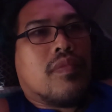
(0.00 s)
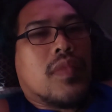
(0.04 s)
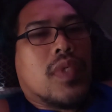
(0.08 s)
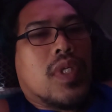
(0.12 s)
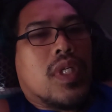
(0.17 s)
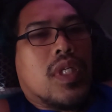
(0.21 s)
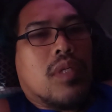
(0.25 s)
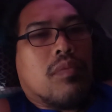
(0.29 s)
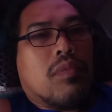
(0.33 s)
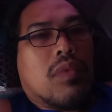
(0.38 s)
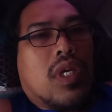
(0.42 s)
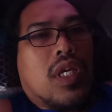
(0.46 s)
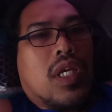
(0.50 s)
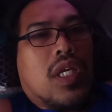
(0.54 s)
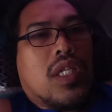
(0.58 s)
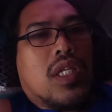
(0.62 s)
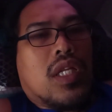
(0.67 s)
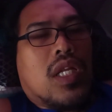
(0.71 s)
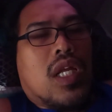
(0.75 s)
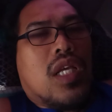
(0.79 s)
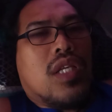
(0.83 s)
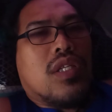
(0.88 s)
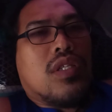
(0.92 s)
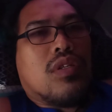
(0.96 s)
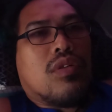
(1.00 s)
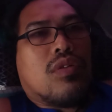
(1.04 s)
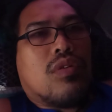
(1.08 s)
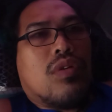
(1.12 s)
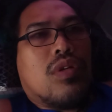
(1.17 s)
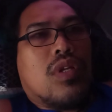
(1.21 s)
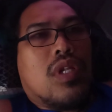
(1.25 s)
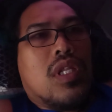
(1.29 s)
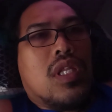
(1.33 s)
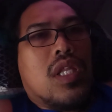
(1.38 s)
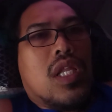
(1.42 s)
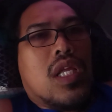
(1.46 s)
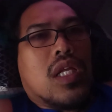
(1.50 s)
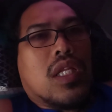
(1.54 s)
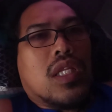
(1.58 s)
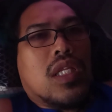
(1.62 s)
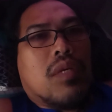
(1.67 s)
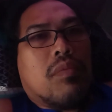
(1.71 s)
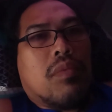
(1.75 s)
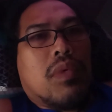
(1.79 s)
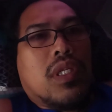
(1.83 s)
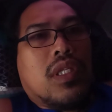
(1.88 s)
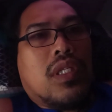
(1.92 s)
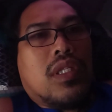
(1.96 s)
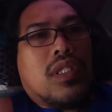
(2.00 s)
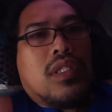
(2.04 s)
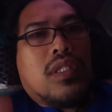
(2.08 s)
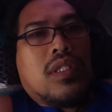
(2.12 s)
Maraming makikita na, ay si Ronald lang naman.